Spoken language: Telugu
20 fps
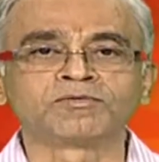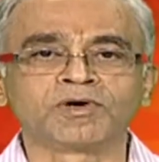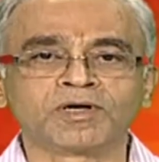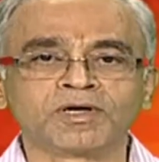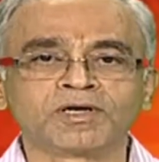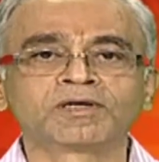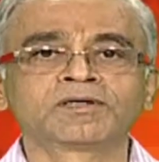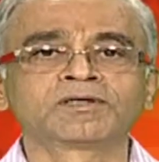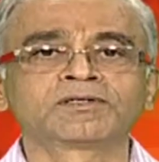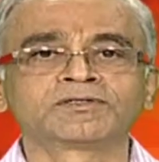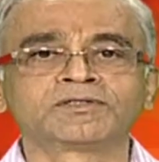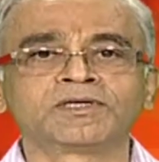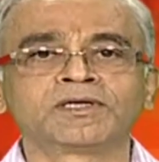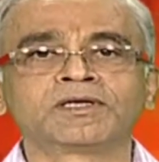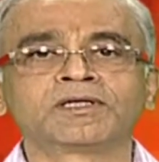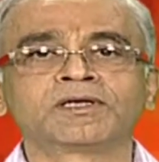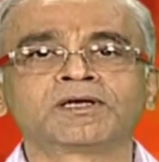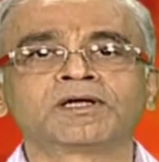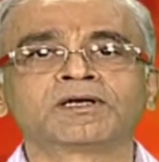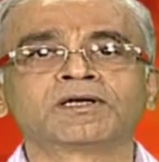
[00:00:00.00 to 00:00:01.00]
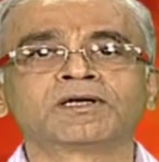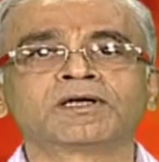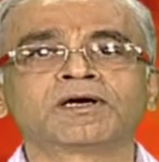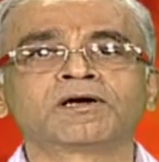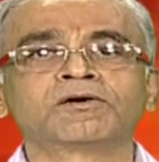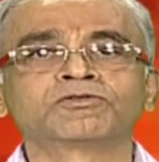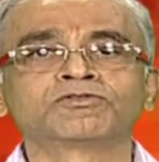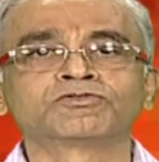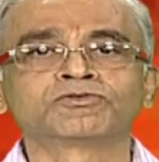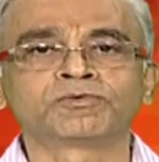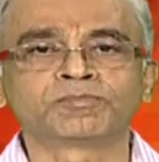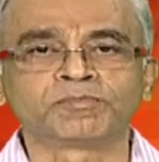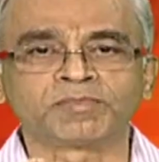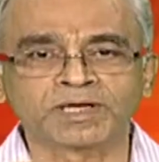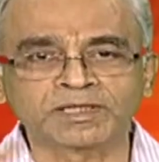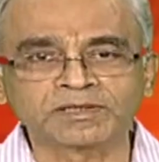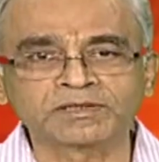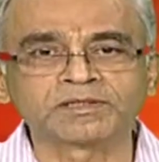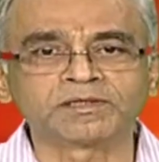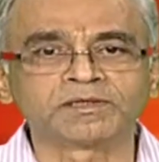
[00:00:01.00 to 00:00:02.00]
ద్వారా శరీరాన్ని కావచ్చు
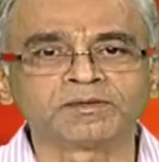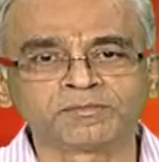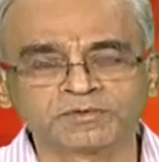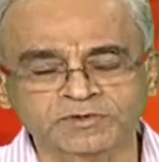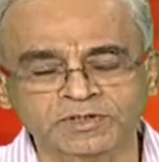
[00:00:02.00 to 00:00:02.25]
బ్రెత్